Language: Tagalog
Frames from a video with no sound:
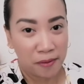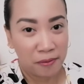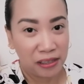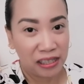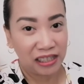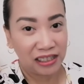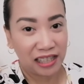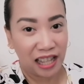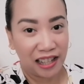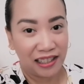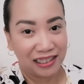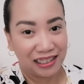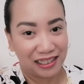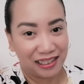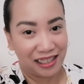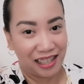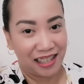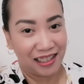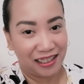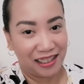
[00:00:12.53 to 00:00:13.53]
Mamimili tayo
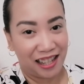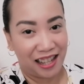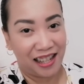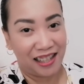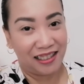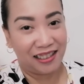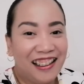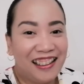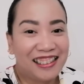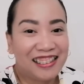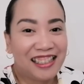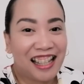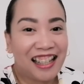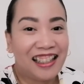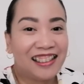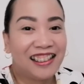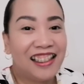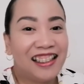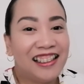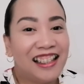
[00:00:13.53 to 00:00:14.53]
sa Taytay.
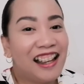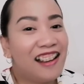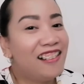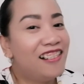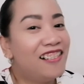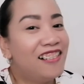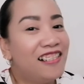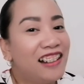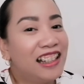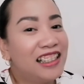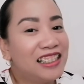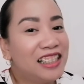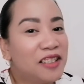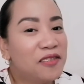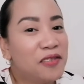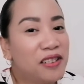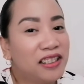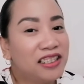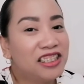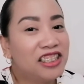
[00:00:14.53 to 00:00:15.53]
Excited na ako
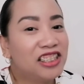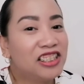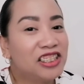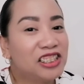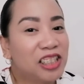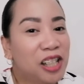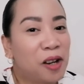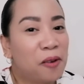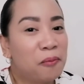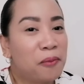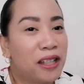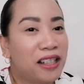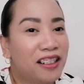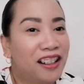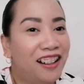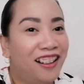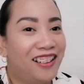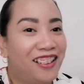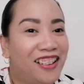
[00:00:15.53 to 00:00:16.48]
kasi mag-shopping